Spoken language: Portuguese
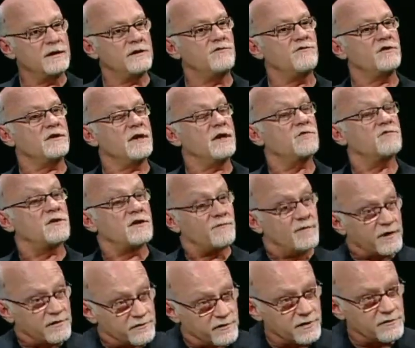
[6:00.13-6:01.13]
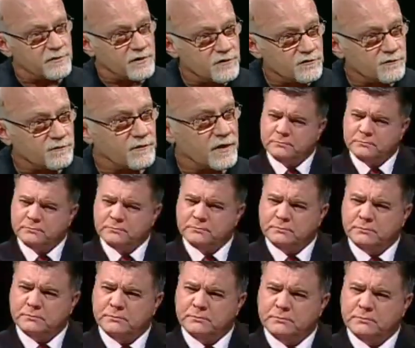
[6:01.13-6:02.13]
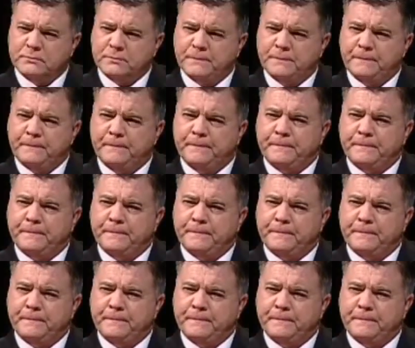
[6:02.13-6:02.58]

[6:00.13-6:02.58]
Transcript: e dinheiros que vai ser incentivado para